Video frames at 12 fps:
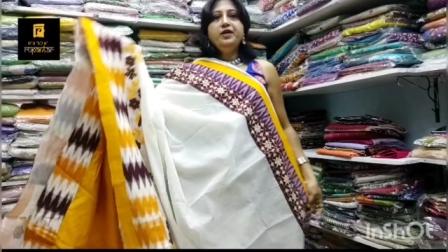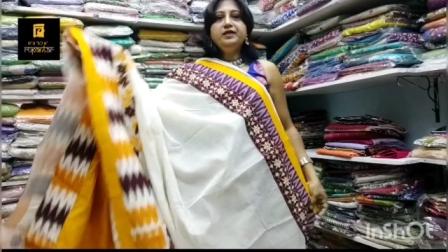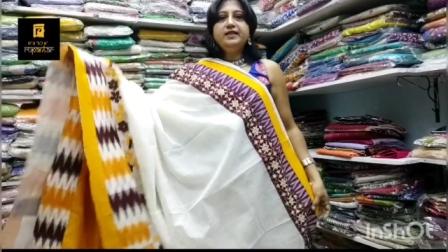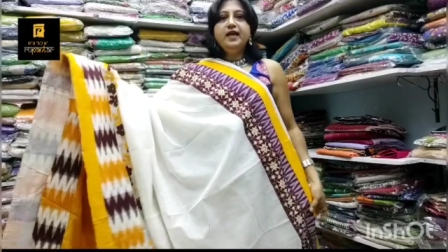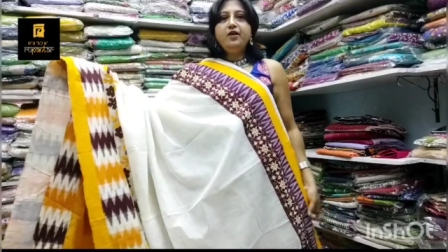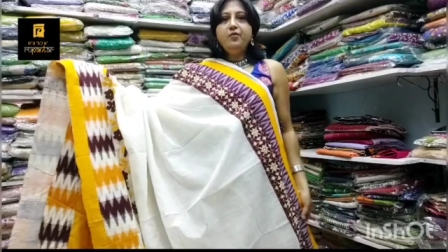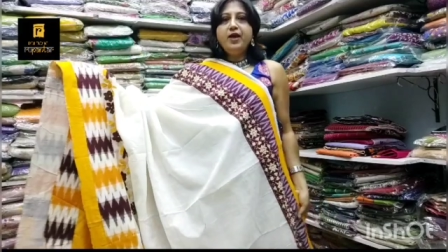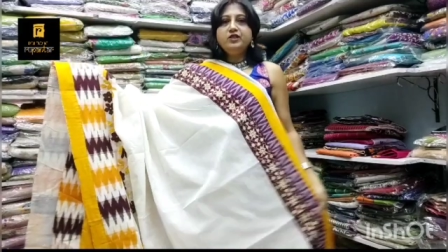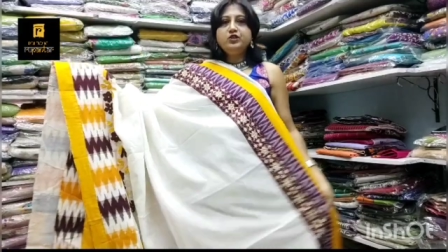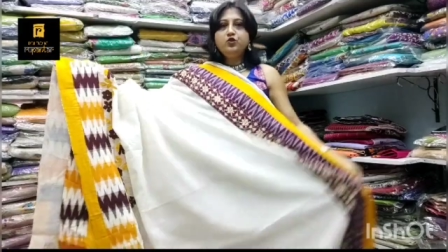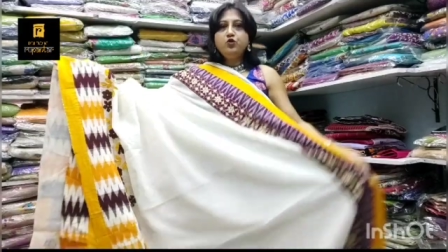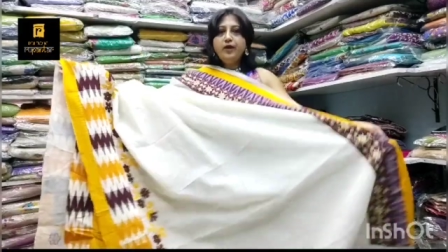মিক্স অ্যান্ড
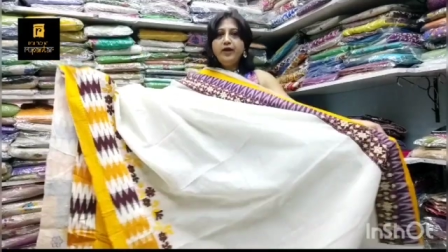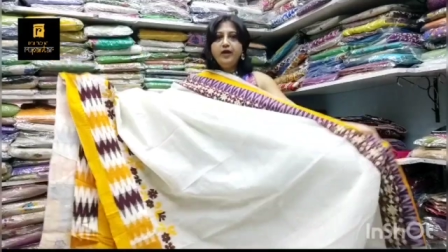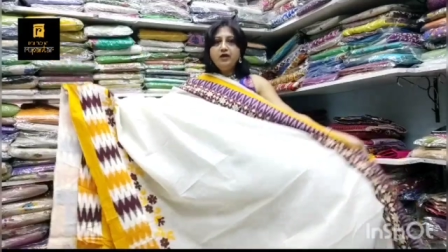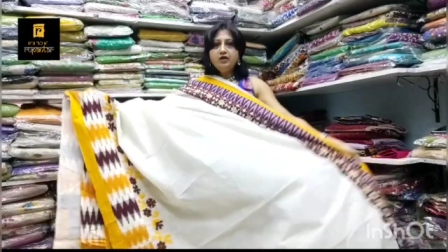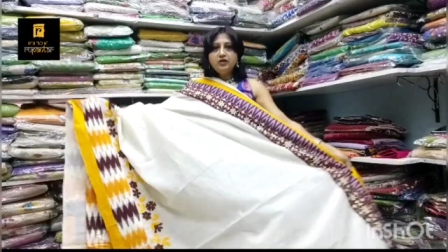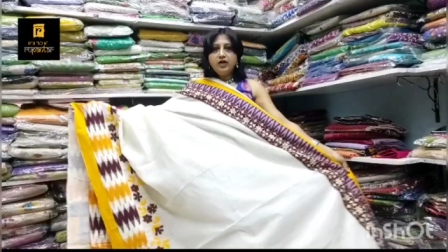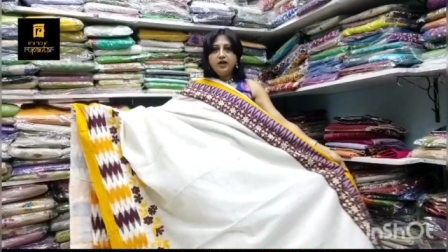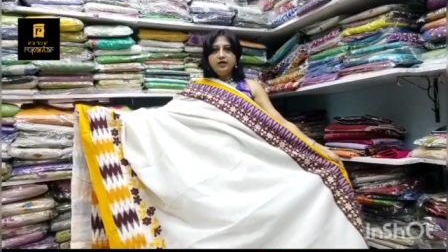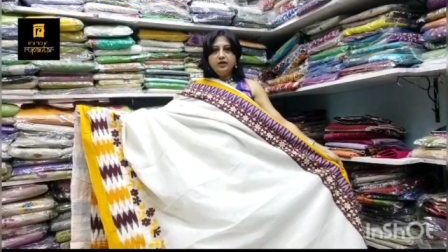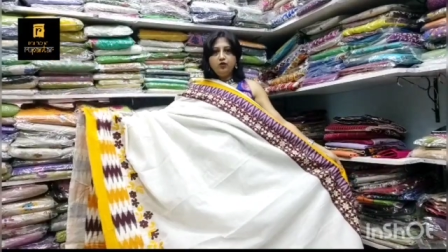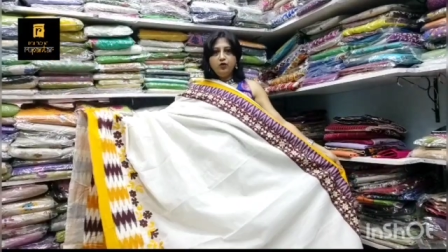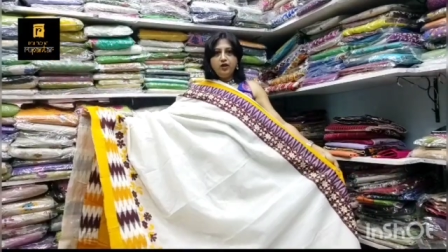ম্যাচ করে
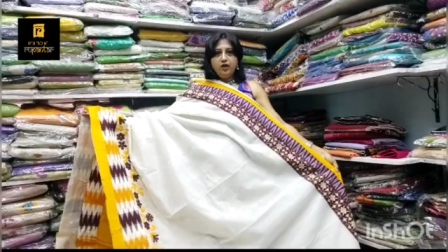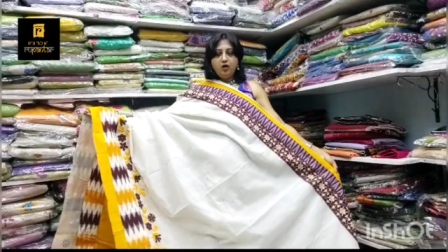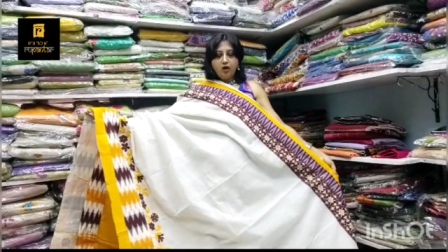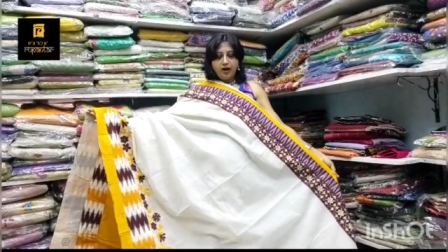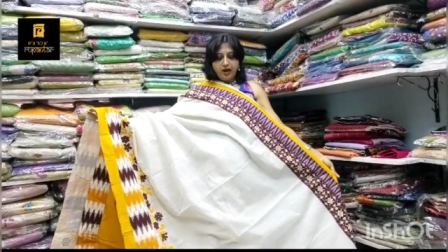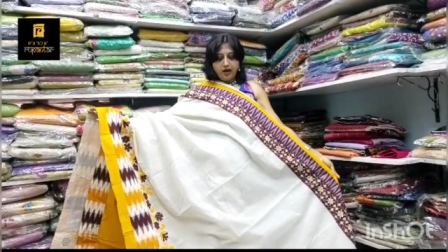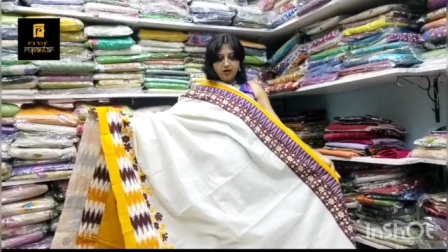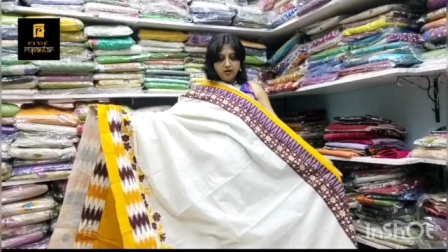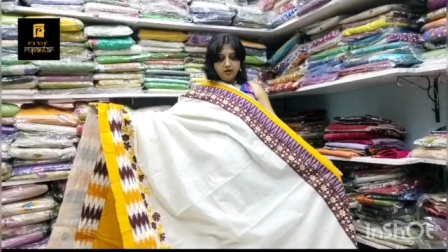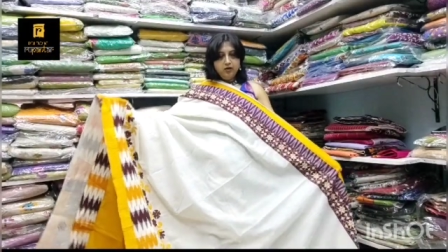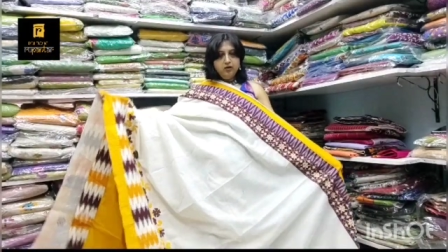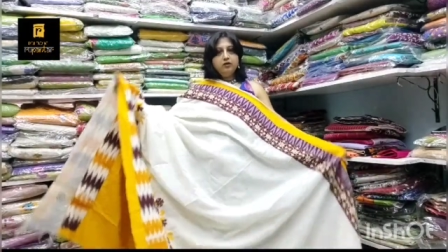শাড়িটা তৈরি করা
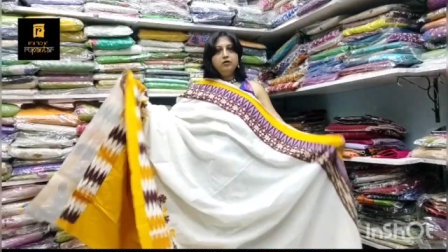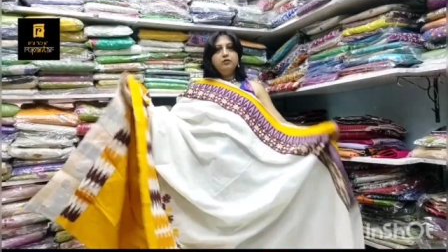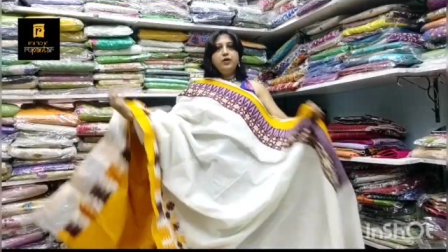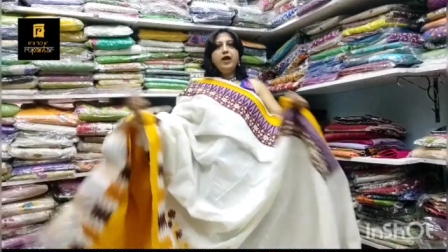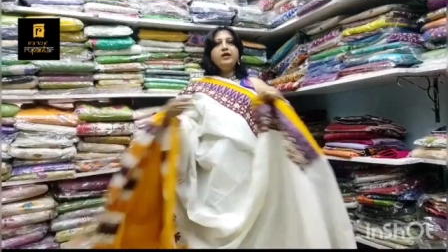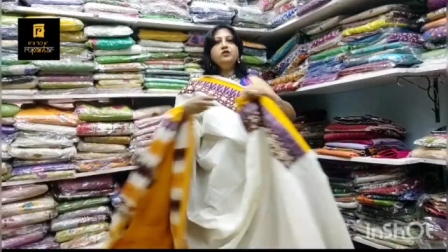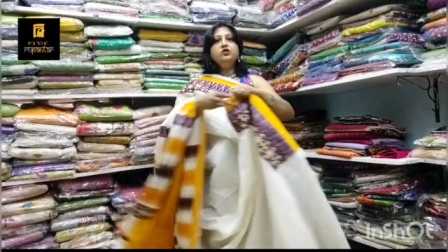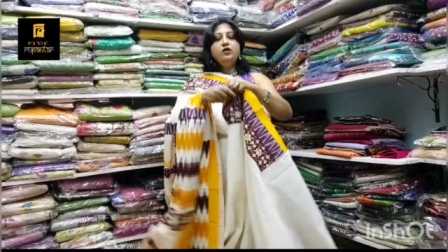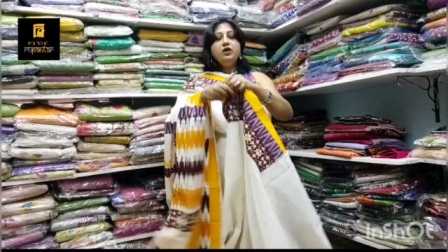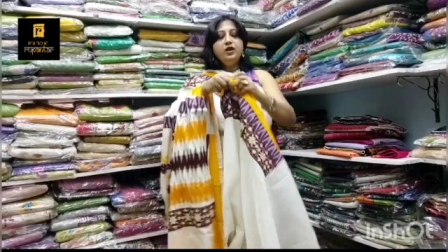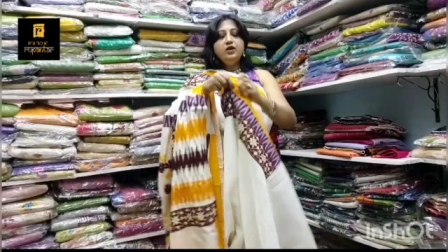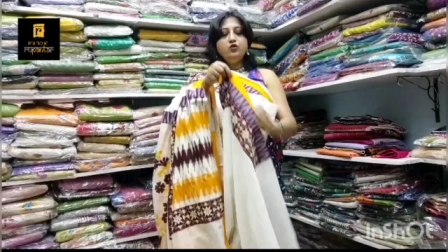প্রাইস
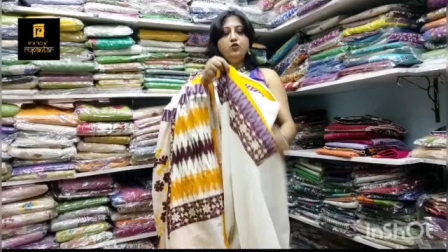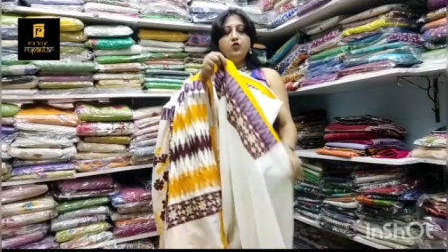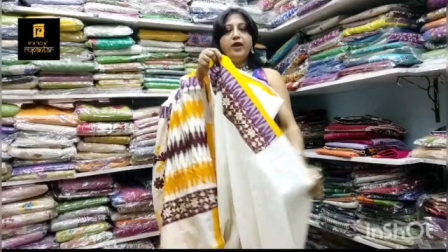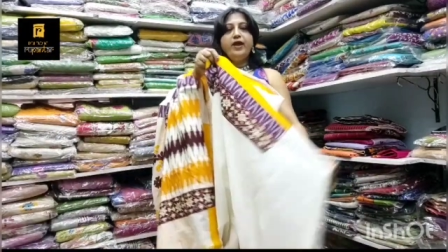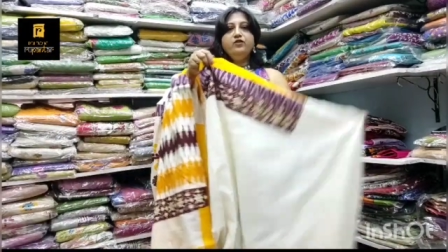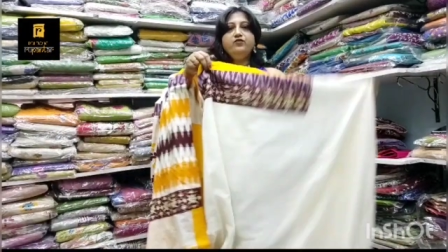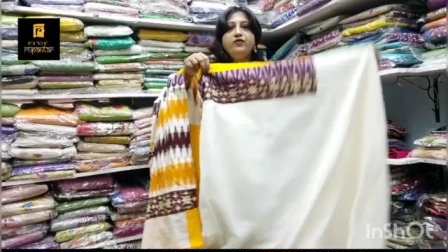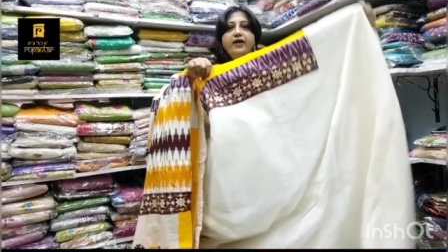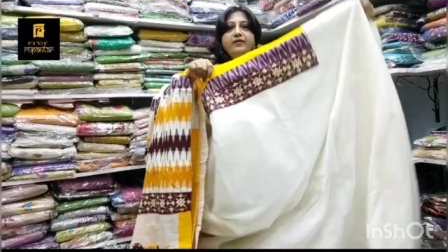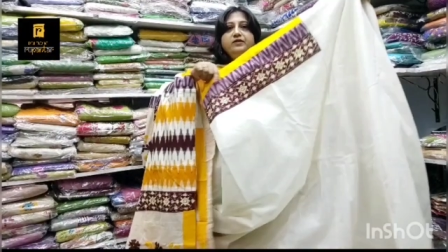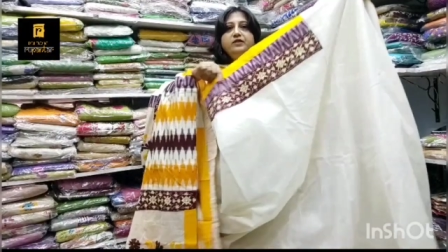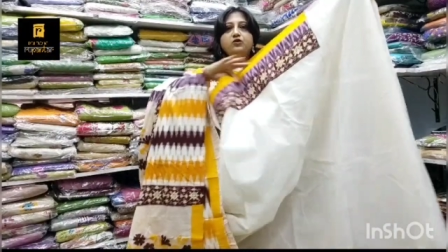অনলি টু এইট
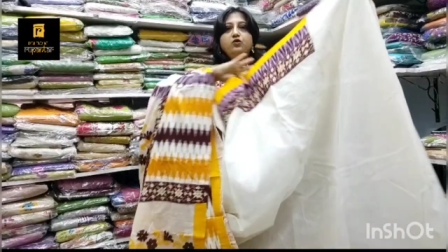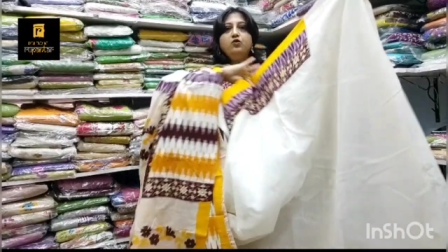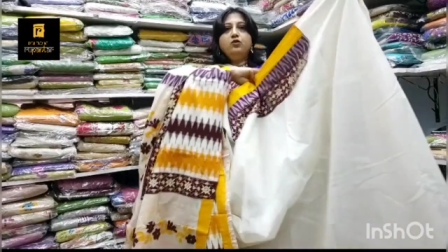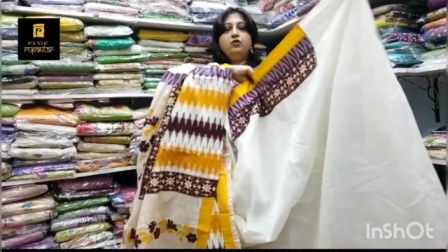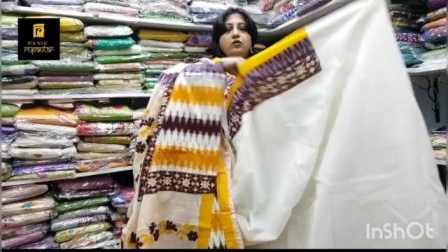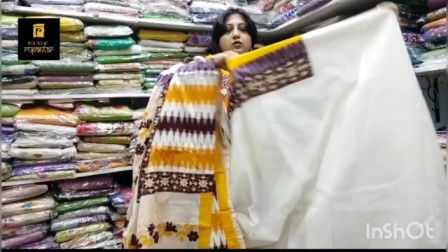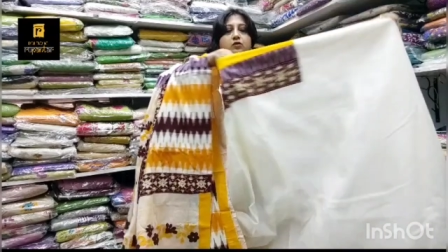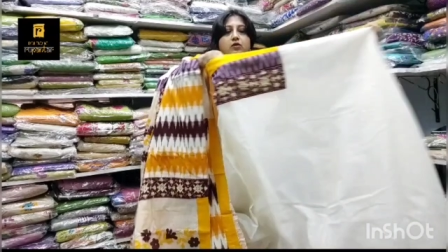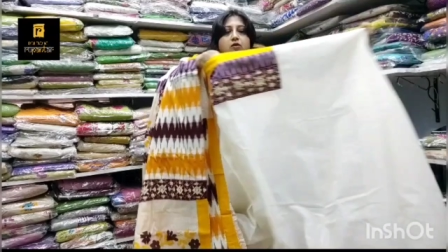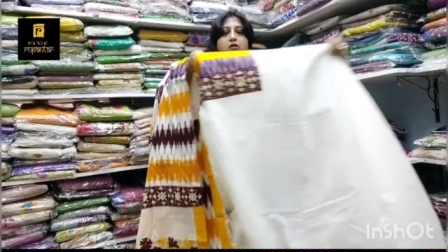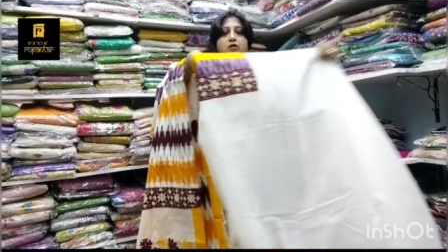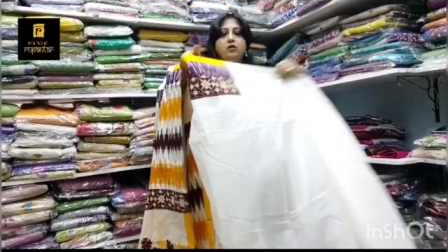ফাইভ জিরো
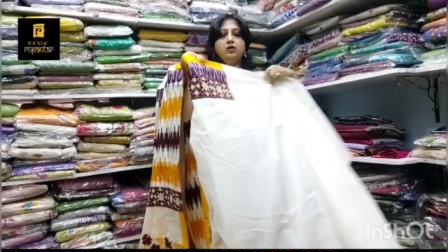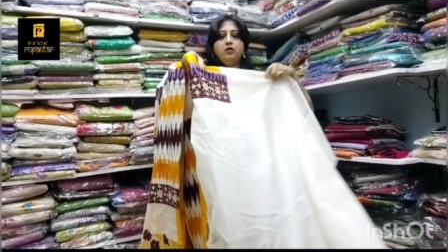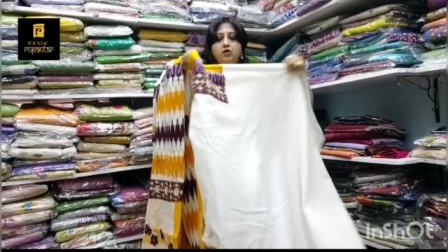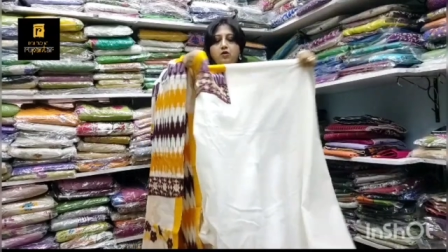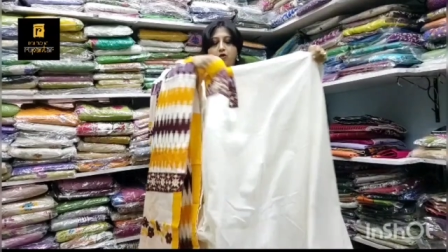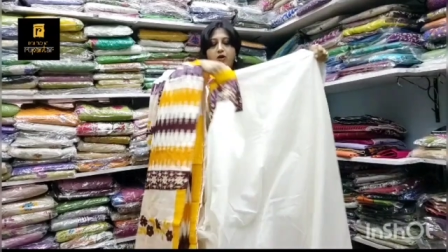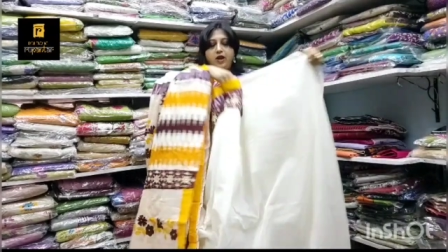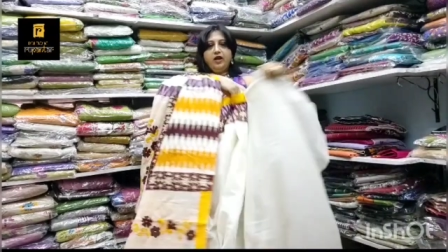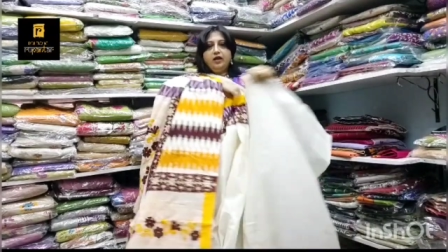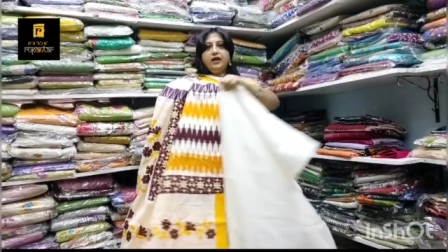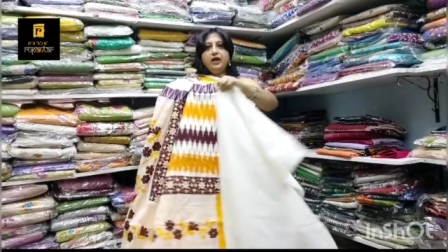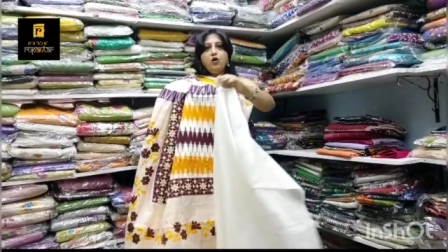
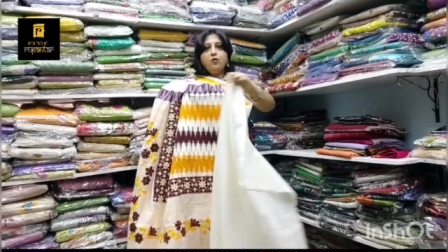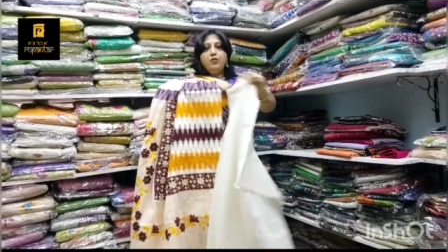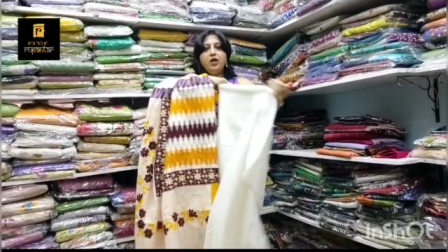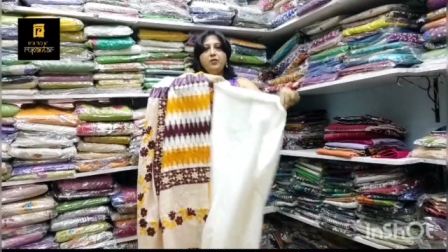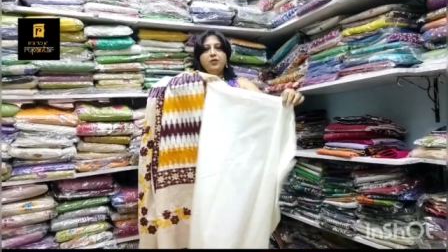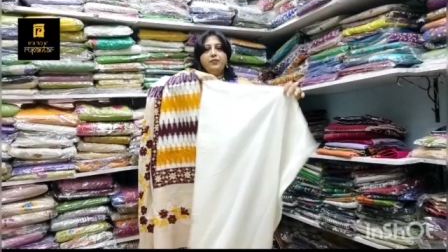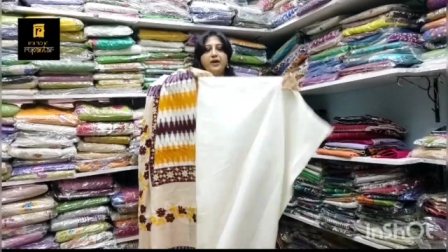অনেকটা কম দামে